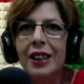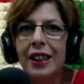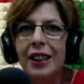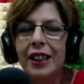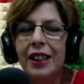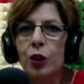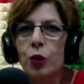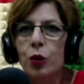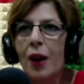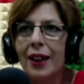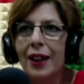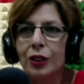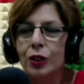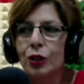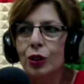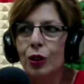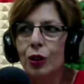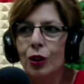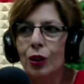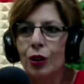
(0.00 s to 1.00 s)
in
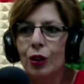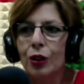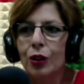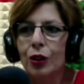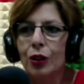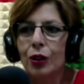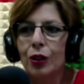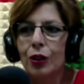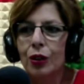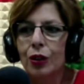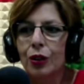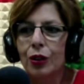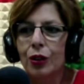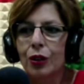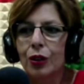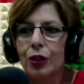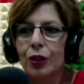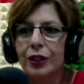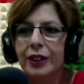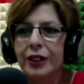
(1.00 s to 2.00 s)

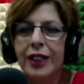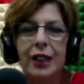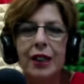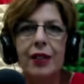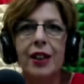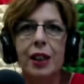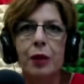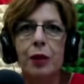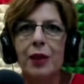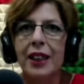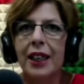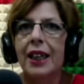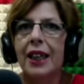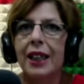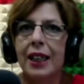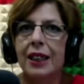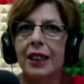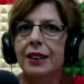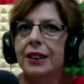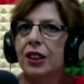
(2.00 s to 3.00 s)
quanto deve
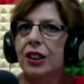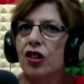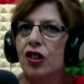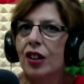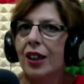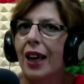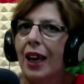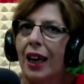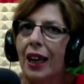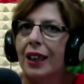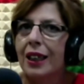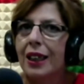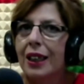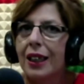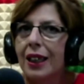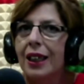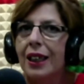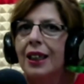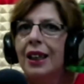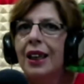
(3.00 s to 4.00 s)
rimanere
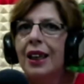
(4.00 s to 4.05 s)
artigianale